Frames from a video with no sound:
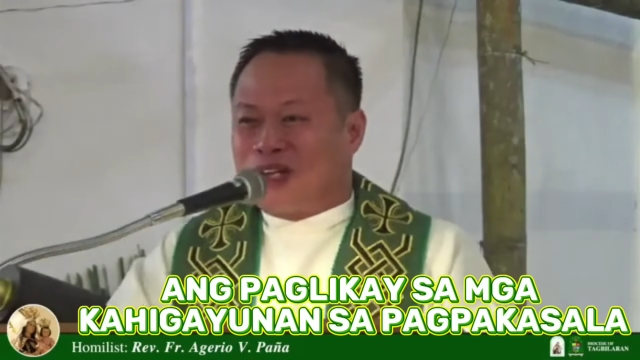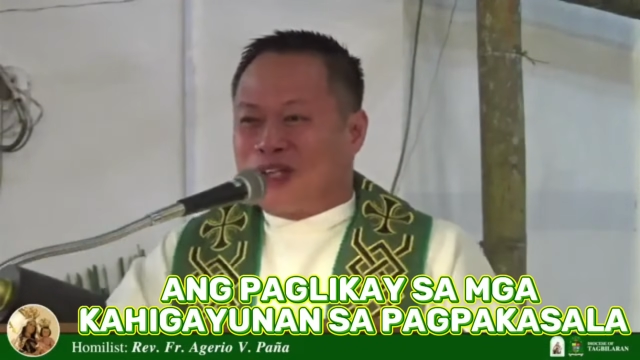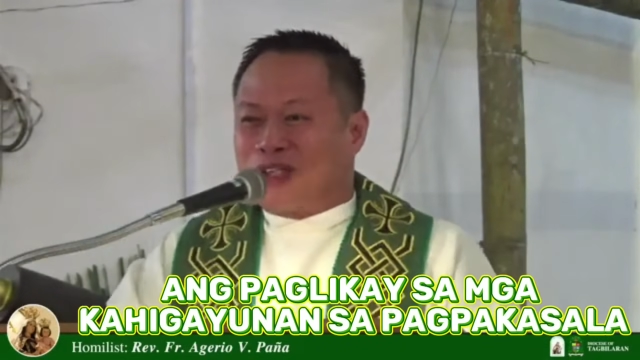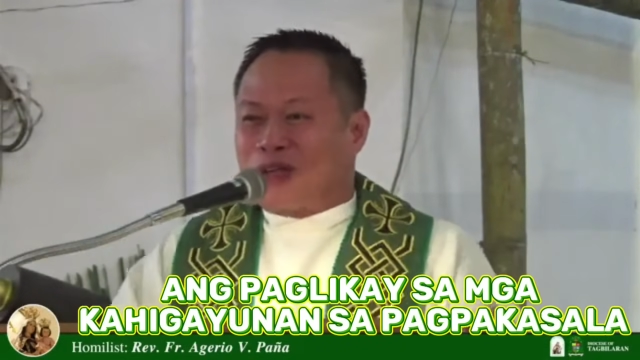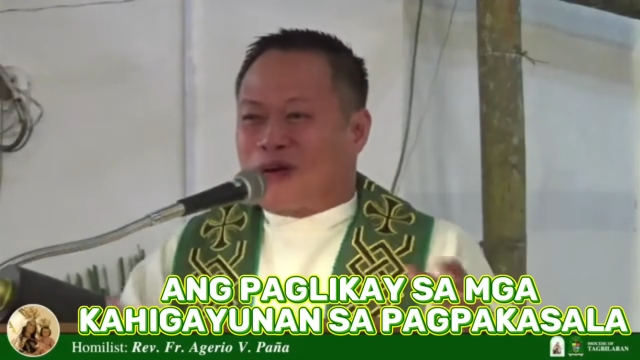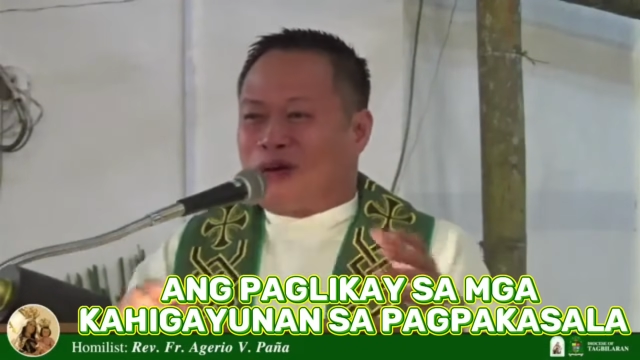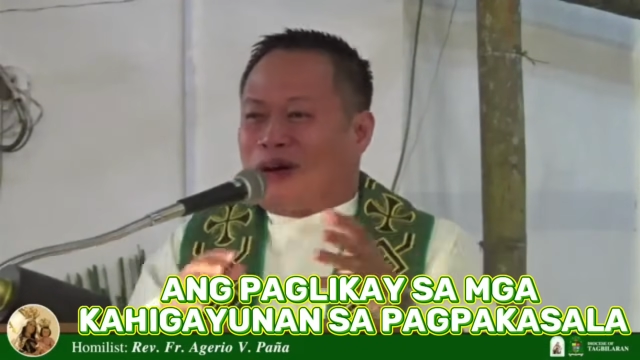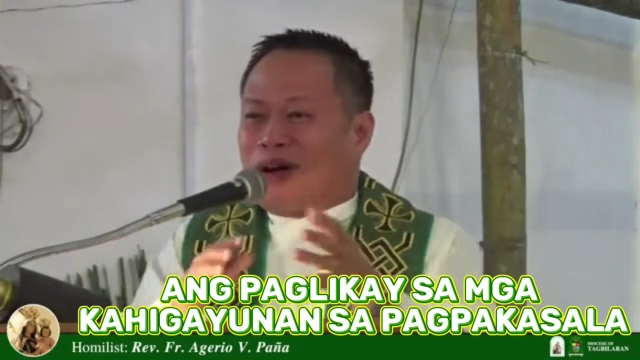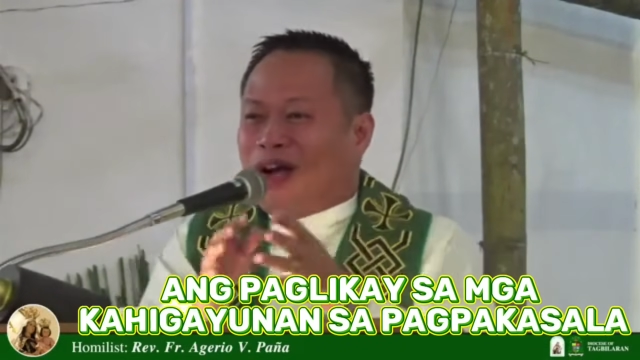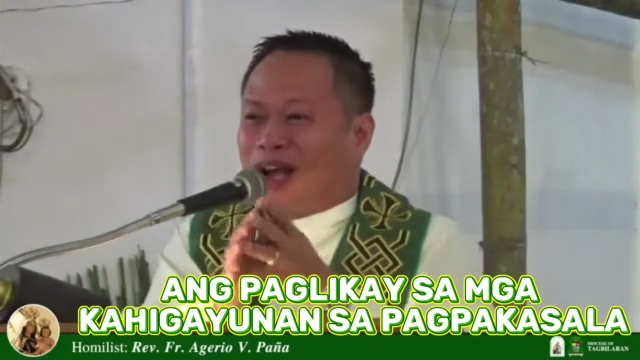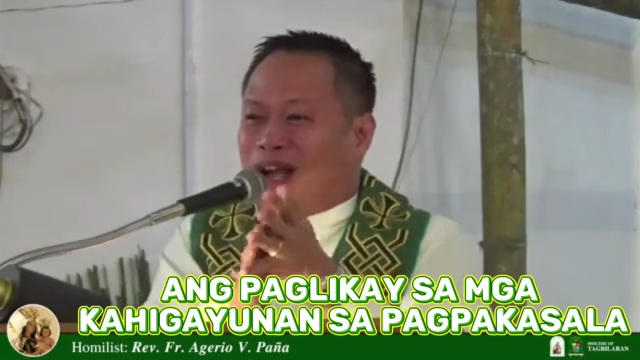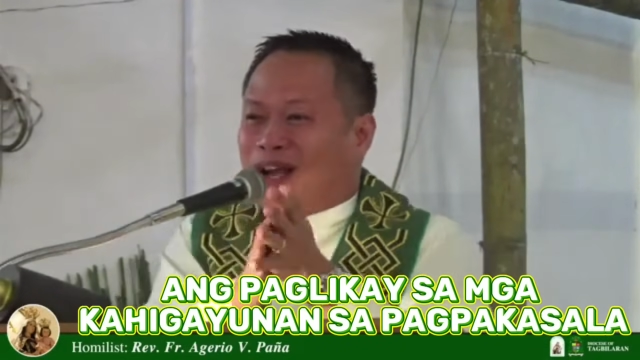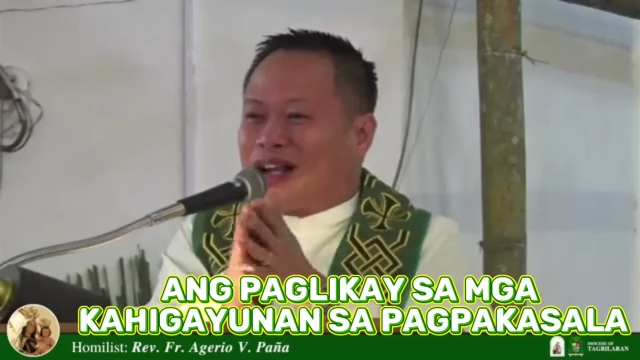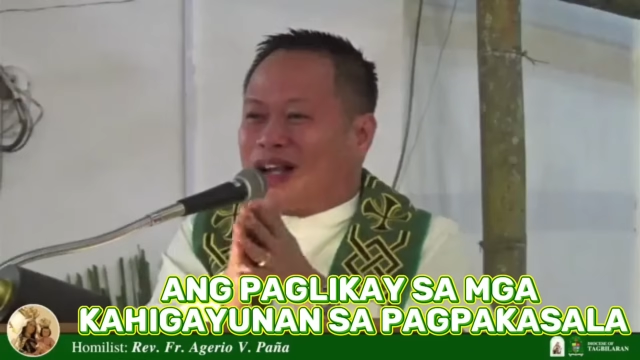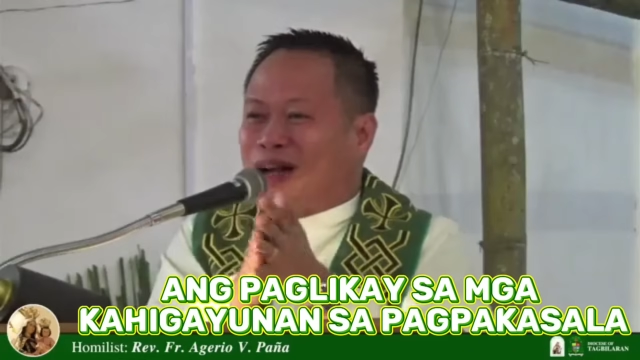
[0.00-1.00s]
So,
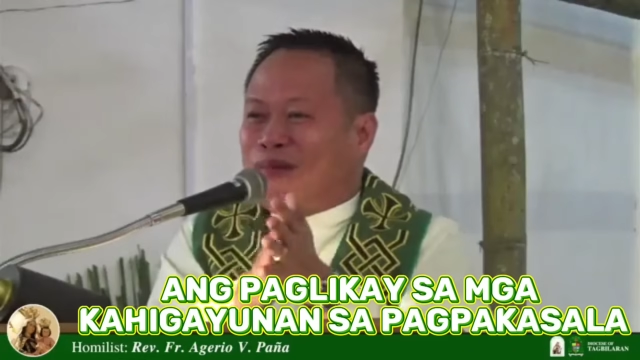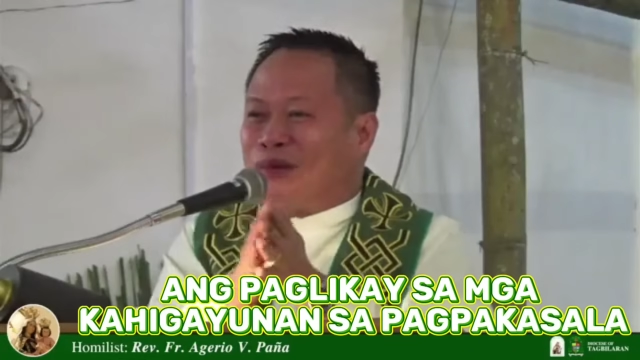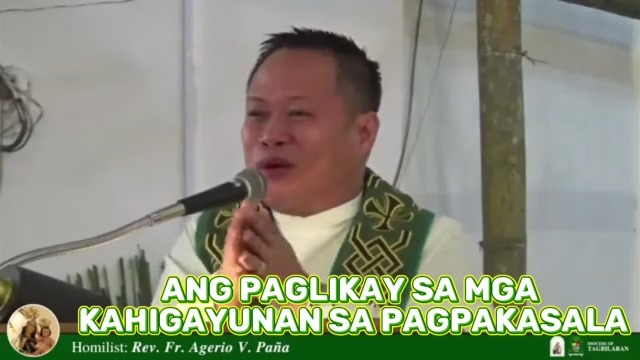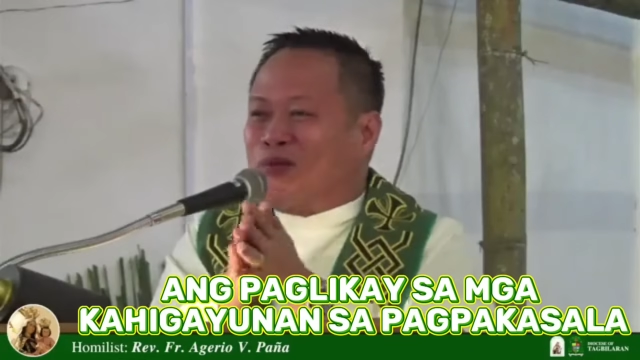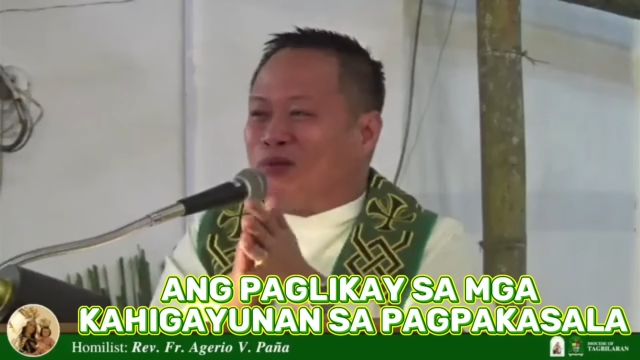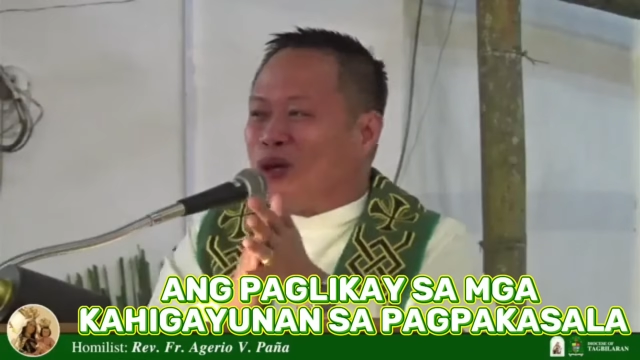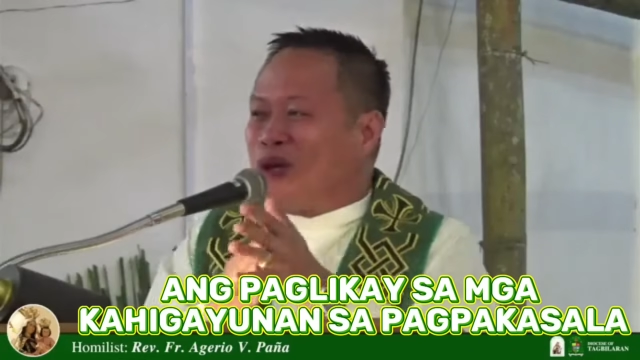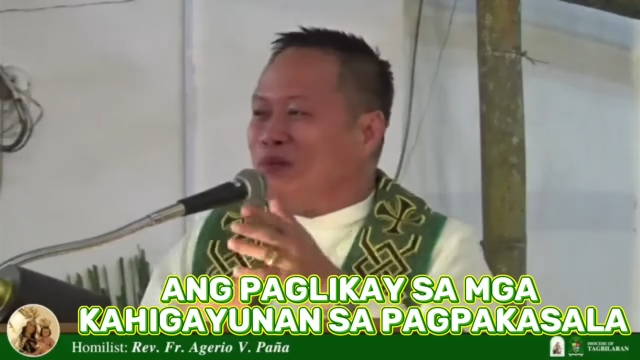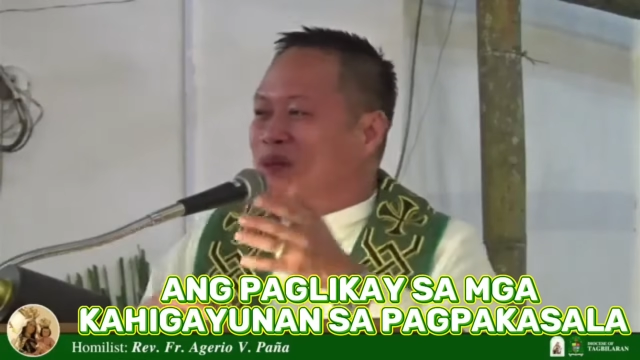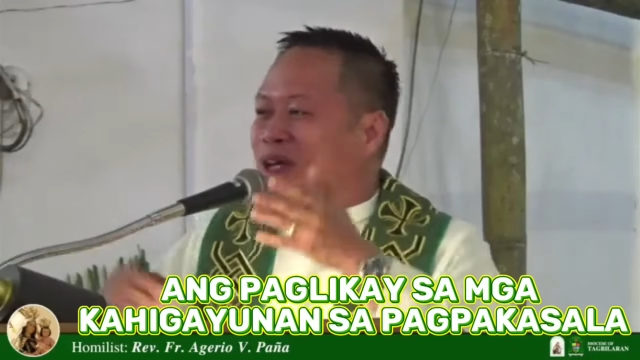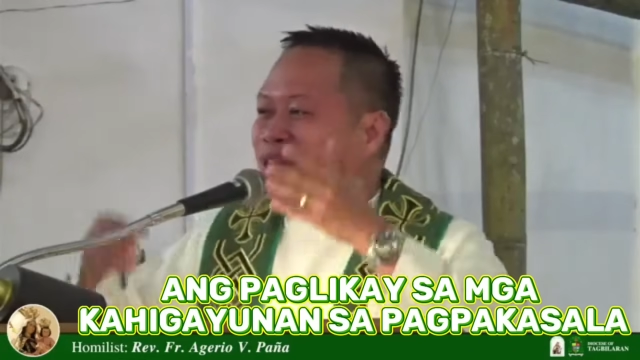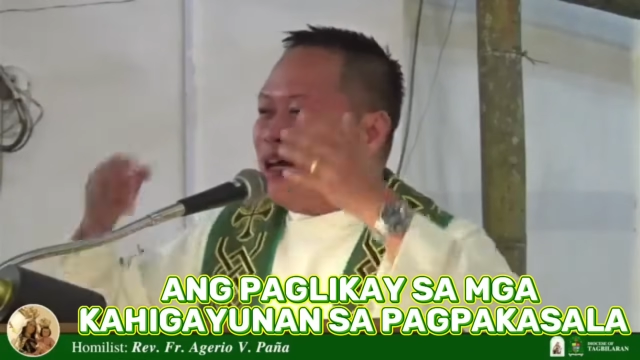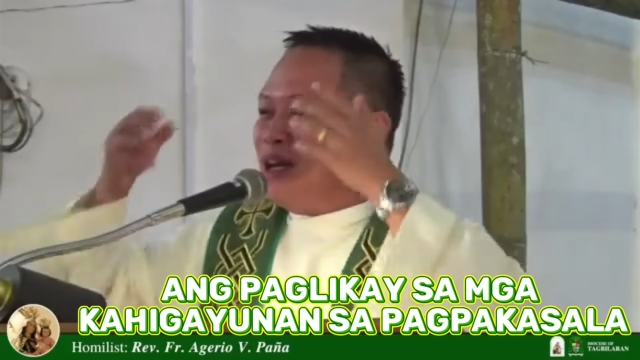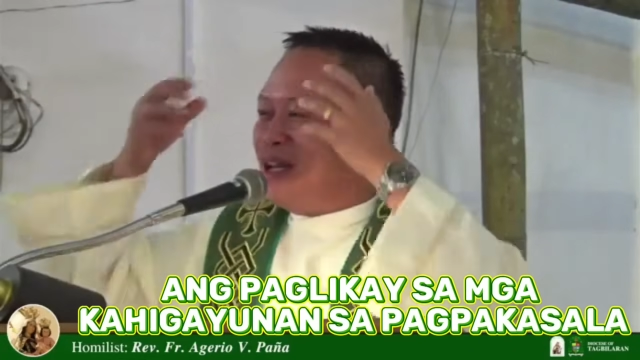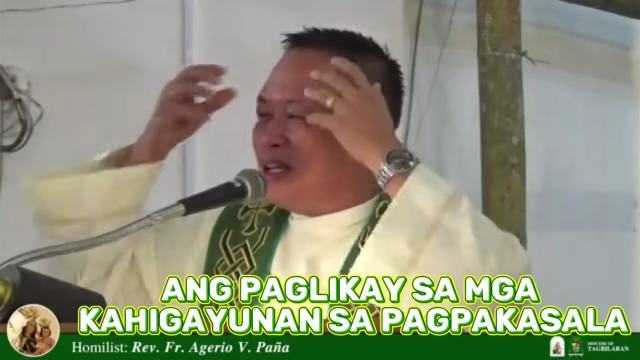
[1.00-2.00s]
ang kamot mo ay
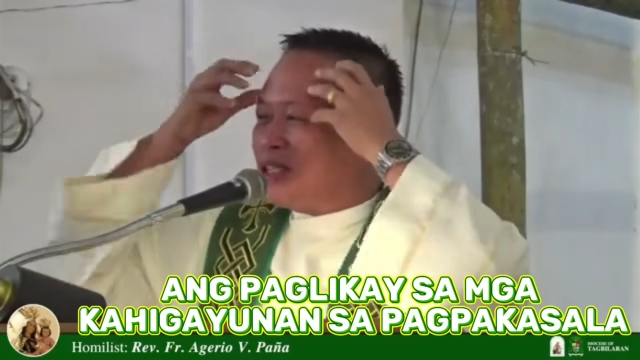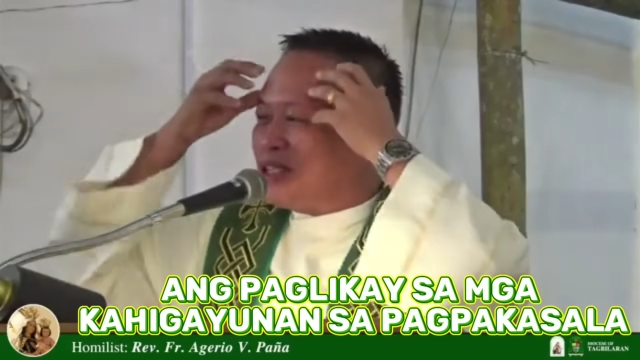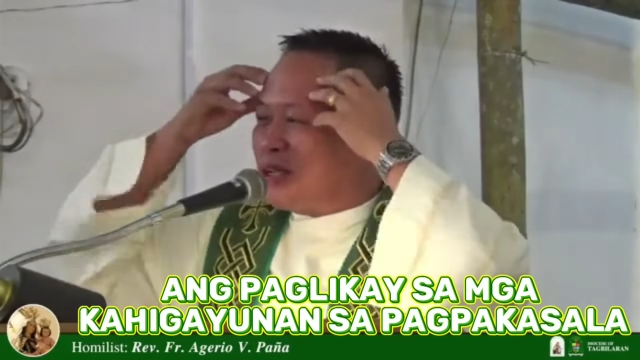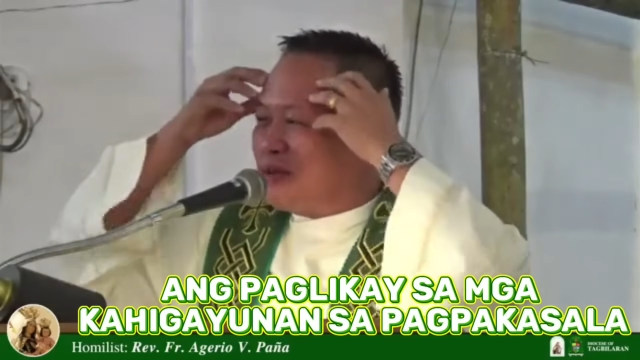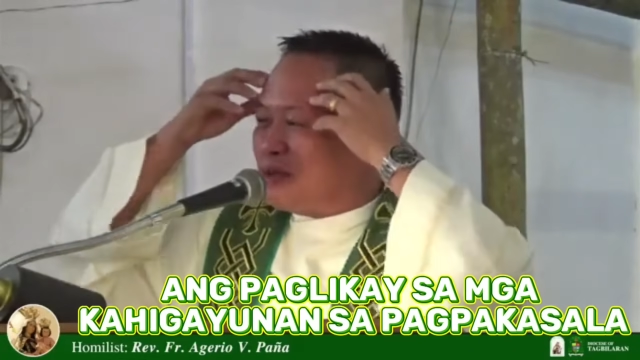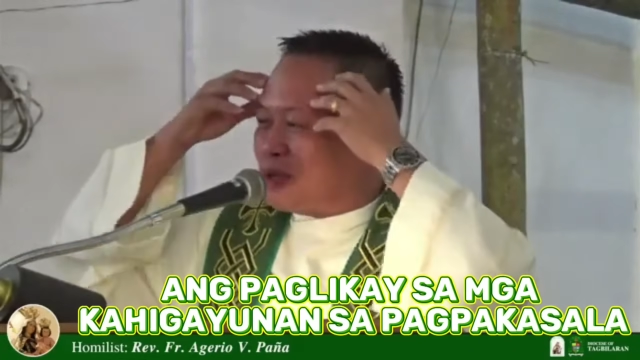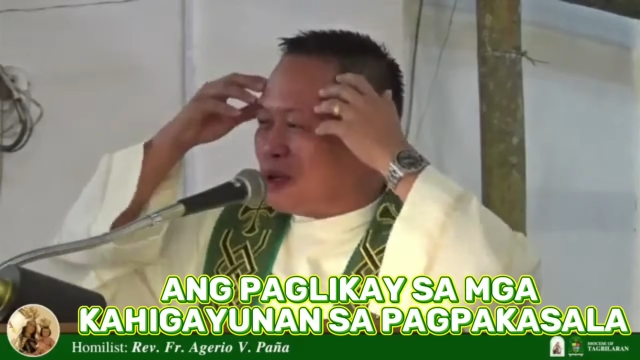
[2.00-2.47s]
mekanism sa